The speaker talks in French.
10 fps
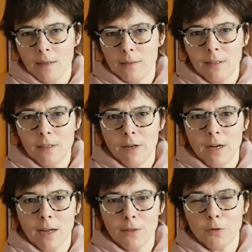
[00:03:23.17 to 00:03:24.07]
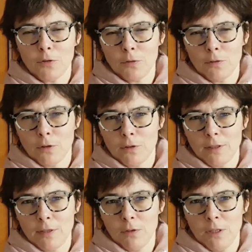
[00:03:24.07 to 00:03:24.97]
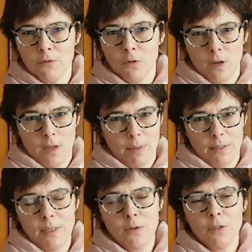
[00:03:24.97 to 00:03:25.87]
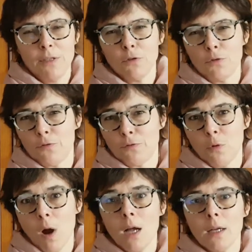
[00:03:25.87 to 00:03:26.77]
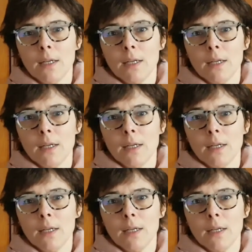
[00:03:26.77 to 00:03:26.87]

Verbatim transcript: active à la réduction de toxines au niveau hépatique, au niveau du foie,